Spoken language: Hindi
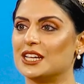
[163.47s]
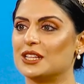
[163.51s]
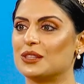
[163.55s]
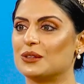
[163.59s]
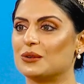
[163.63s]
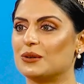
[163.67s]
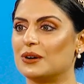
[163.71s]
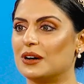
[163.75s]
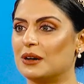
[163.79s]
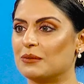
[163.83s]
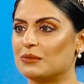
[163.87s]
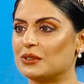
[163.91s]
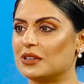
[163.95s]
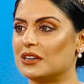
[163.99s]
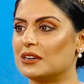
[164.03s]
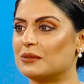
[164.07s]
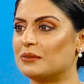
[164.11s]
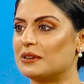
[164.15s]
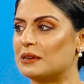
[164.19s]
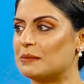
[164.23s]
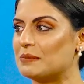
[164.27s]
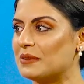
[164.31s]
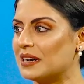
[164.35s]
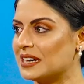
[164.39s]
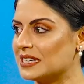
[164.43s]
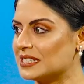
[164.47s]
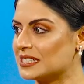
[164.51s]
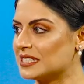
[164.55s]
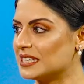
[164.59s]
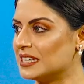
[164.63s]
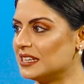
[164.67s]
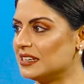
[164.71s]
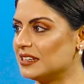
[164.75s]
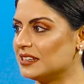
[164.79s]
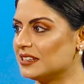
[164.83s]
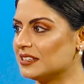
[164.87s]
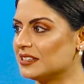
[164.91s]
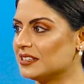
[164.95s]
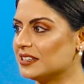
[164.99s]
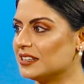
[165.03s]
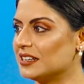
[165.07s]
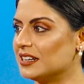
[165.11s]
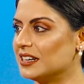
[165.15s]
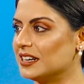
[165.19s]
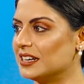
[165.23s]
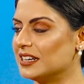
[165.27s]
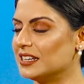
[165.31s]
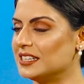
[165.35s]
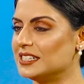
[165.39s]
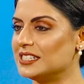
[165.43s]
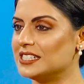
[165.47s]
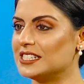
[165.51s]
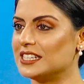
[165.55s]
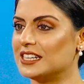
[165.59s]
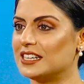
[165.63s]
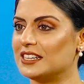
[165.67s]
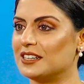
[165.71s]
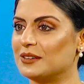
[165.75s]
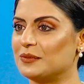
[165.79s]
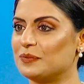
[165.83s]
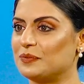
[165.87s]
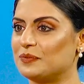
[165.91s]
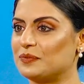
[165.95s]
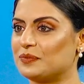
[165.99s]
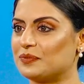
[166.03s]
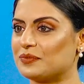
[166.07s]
तो हमदल्ला मैंने पास की एंड hmm.